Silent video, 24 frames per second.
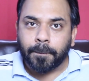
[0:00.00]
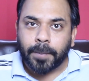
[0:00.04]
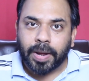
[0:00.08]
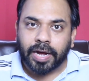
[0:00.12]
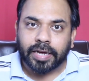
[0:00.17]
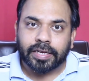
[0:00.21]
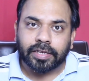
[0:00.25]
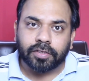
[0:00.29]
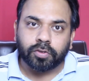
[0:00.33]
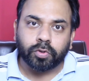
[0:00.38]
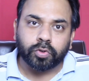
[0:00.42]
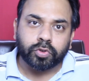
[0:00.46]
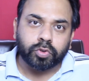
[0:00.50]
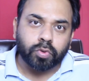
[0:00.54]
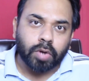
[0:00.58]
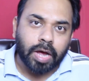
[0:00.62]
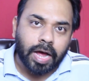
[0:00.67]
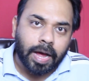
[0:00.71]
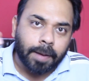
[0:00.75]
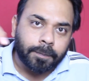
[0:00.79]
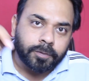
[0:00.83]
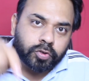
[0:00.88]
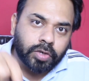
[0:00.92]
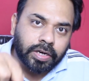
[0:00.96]
बाकी दोस्तों
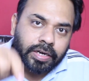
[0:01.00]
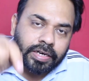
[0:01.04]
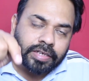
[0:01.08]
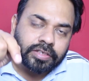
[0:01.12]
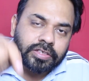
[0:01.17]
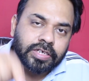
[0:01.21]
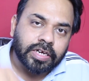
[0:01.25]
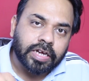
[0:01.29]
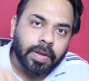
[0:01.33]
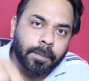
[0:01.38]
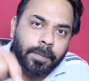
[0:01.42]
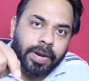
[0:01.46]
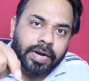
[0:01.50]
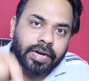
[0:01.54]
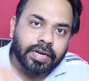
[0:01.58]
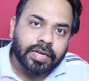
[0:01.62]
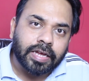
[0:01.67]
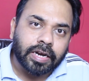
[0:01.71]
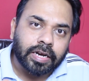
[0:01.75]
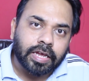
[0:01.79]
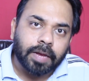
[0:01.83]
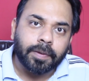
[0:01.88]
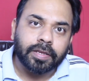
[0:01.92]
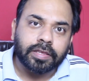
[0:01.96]
आप जो है नीचे कमेंट
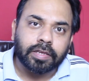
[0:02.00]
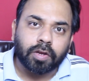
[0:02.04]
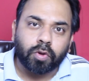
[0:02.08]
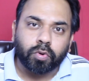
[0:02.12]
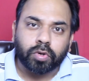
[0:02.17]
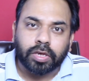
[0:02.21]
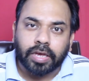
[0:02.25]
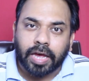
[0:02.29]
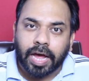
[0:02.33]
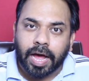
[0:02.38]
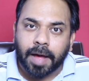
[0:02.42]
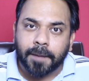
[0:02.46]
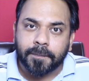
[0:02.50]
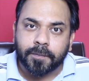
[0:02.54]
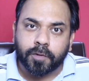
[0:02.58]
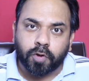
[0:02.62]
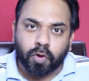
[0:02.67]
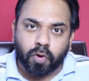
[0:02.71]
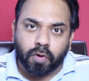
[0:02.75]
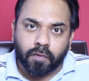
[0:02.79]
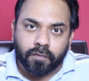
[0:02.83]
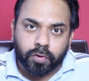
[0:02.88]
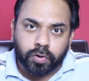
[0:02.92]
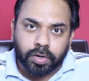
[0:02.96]
करके बताओ कि आपको
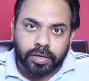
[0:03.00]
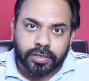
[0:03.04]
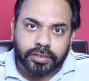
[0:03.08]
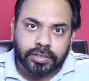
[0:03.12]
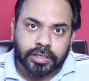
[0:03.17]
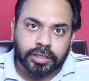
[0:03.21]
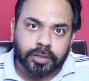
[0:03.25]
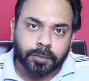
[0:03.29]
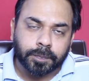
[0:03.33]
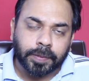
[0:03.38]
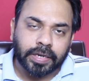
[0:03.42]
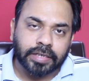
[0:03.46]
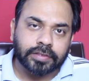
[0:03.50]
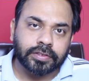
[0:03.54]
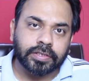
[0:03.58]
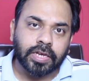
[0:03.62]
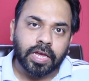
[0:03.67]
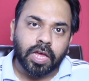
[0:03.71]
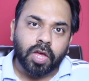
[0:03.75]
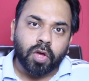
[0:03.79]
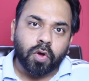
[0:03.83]
ओवरऑल इसकी स्पेक्स